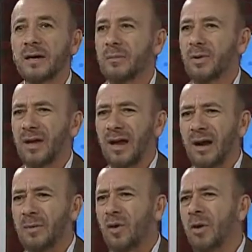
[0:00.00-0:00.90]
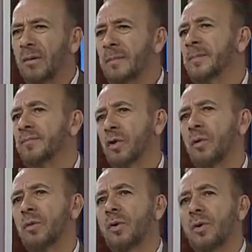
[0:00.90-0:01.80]
Porque a lo mejor
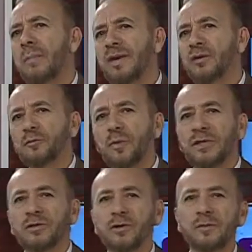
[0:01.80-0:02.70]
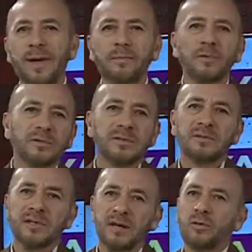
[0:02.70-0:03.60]
como amigos, pues nos vemos en
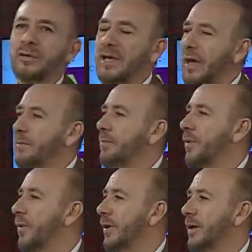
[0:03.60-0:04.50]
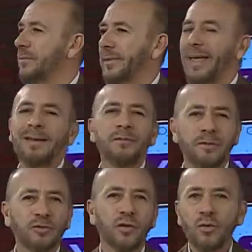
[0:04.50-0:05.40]
cierto tiempo y pues nos
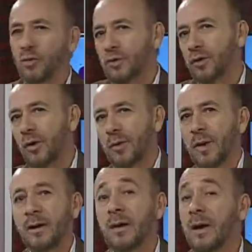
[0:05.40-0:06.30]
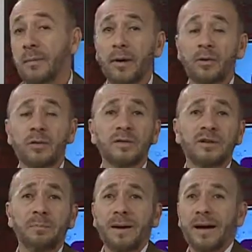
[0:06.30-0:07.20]
vemos con gusto y bueno, pero con
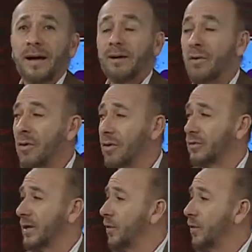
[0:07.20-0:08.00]
nuestra pareja no, o sea,